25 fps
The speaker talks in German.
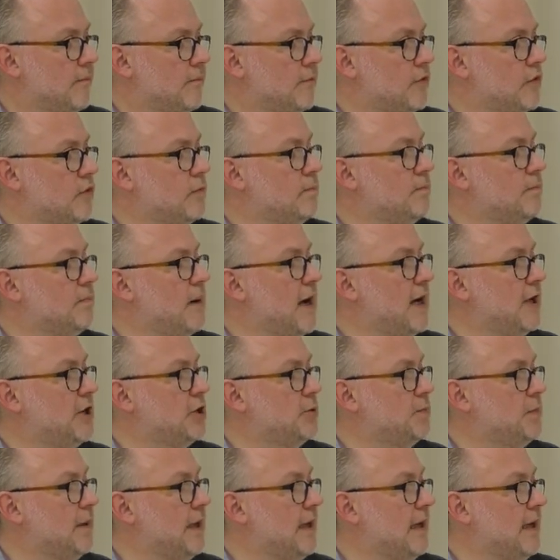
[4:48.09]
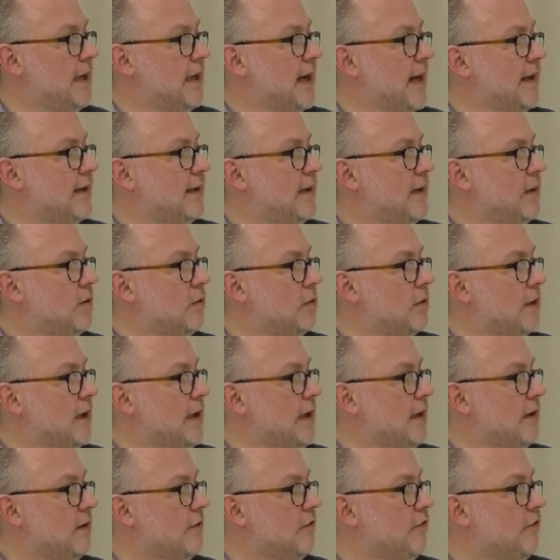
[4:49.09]
Zum Beispiel
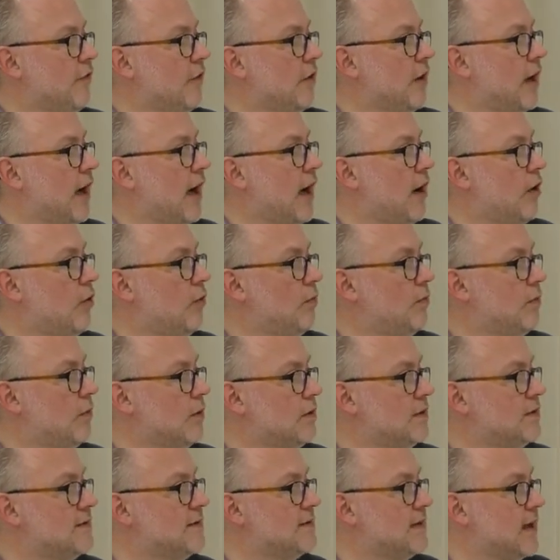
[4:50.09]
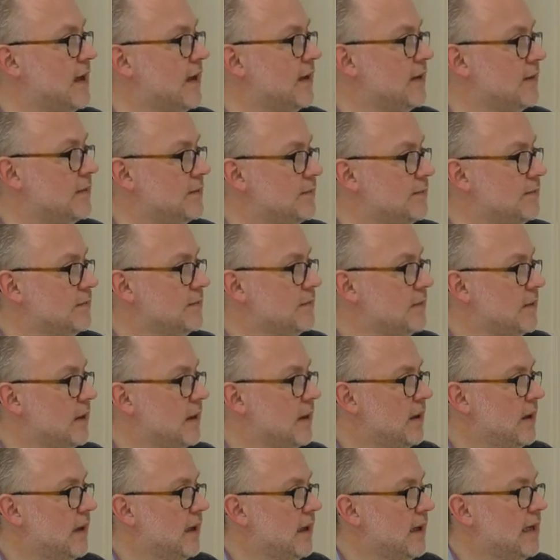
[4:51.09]
Kategorien von Raum und Zeit
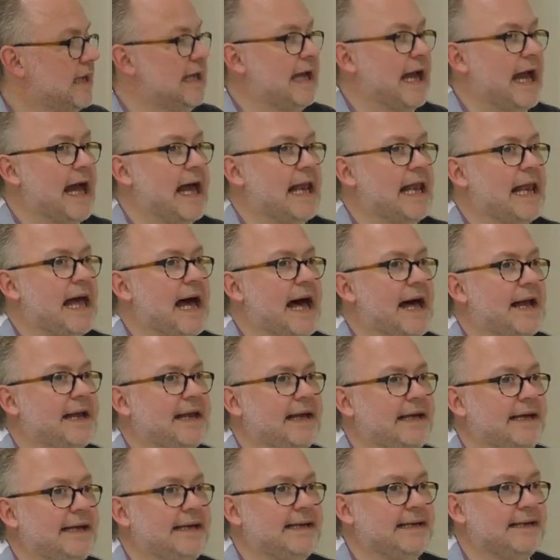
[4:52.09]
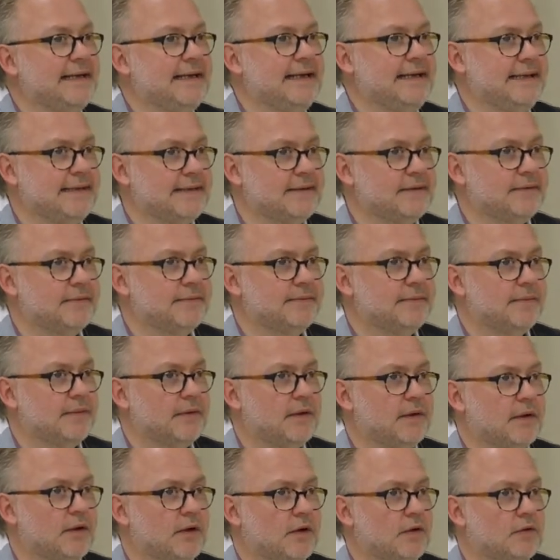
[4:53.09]
die erlerne ich nicht
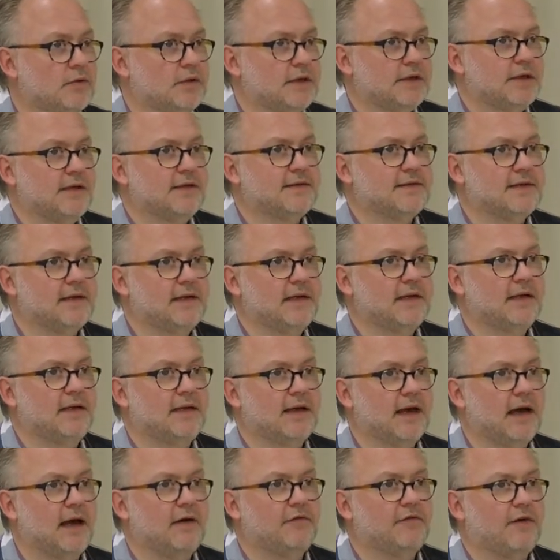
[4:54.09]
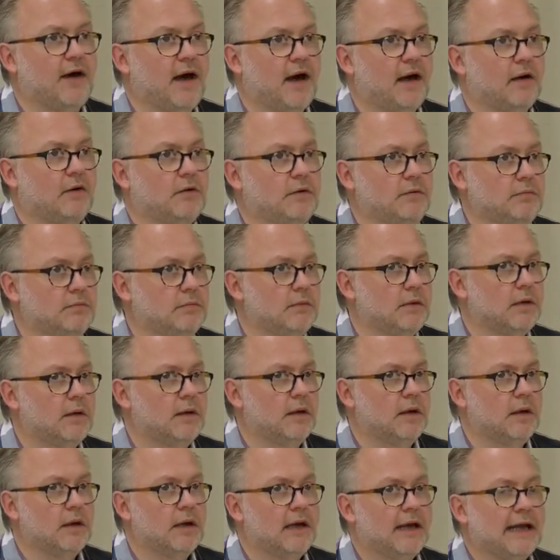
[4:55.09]
durch die sinnliche Erfahrung,
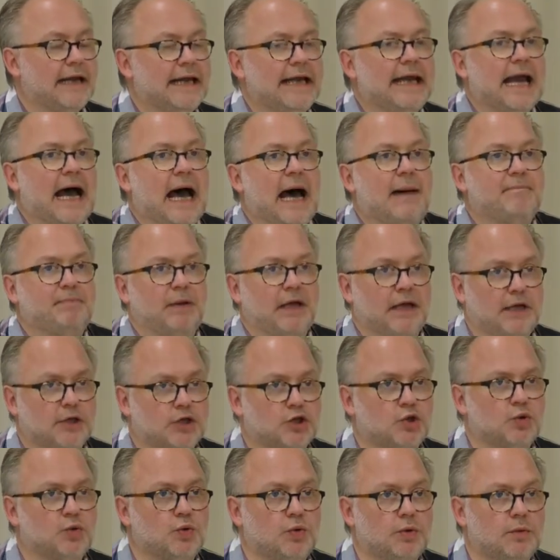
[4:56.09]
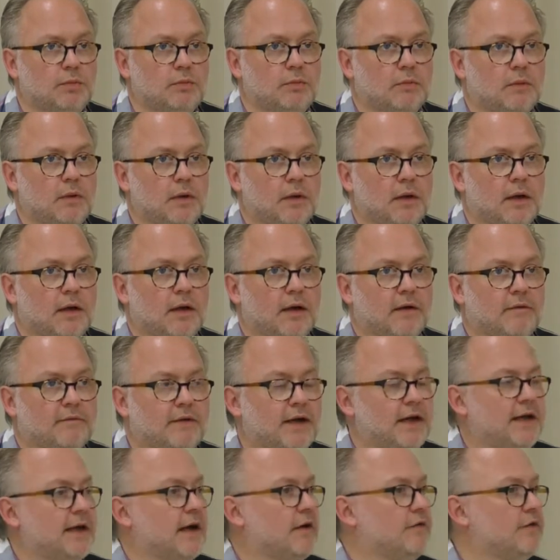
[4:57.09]
die habe ich schon,
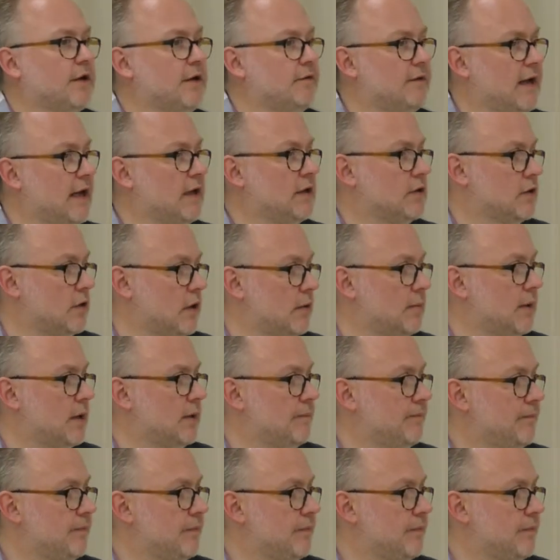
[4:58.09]
wenn ich auf die Welt komme.